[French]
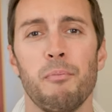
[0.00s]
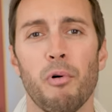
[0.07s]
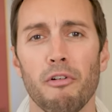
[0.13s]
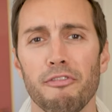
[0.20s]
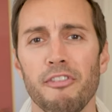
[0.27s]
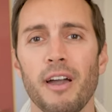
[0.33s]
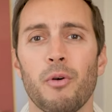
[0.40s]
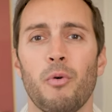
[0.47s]
Pour
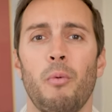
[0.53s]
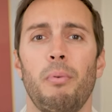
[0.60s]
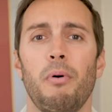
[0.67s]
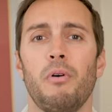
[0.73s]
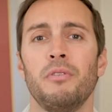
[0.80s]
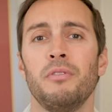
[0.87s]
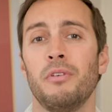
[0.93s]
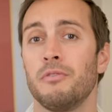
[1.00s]
faire
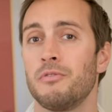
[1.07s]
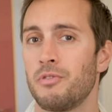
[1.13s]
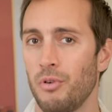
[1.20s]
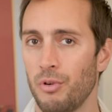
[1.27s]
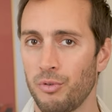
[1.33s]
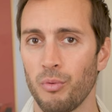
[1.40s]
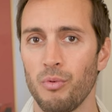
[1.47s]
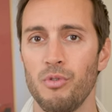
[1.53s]
comprendre,
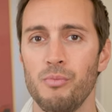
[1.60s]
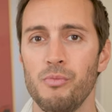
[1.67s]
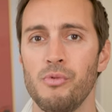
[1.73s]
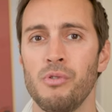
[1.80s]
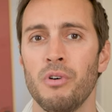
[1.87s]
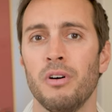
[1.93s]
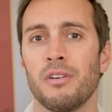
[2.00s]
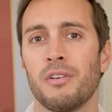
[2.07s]
sur le ton de
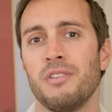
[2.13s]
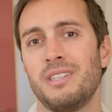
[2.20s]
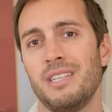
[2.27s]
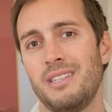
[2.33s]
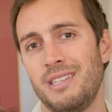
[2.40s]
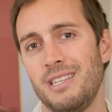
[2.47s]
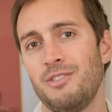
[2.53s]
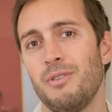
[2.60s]
l'humour, que
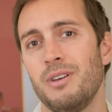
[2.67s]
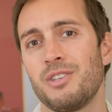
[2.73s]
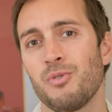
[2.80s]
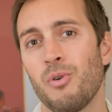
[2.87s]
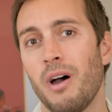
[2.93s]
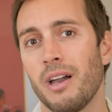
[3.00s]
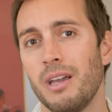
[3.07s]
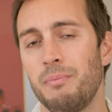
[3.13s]
cette
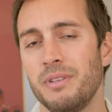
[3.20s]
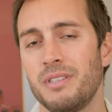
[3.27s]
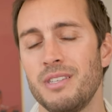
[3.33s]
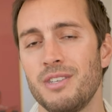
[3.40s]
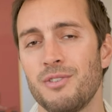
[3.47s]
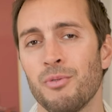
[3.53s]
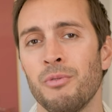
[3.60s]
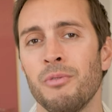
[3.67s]
situation à
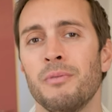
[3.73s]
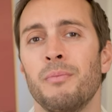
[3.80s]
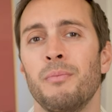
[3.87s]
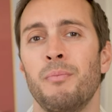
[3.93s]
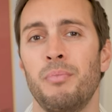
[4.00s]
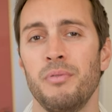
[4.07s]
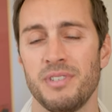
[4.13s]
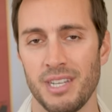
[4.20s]
répétition
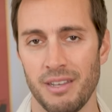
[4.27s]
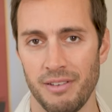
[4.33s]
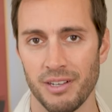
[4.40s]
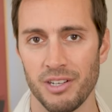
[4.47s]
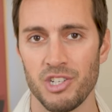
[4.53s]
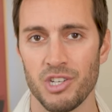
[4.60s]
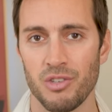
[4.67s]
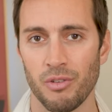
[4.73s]
peut
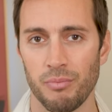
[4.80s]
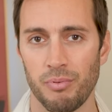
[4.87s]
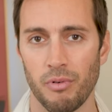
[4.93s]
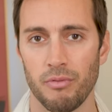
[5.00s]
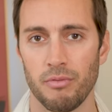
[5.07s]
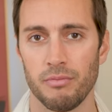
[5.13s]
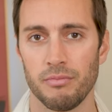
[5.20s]
s'avérer gênante pour vous.